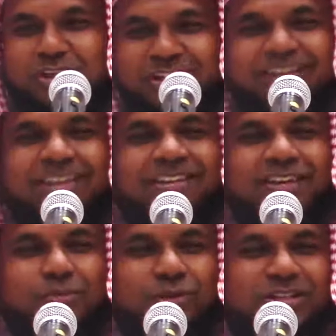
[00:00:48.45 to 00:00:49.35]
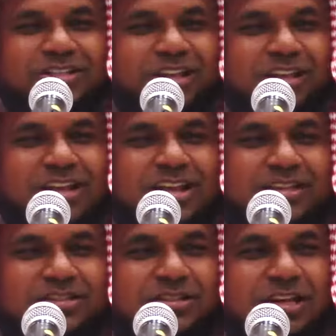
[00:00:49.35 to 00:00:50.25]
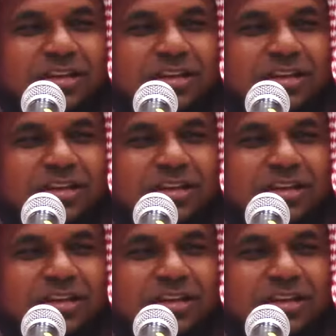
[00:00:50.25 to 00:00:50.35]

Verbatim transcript: রেগে গিয়ে বলেছিলেন যে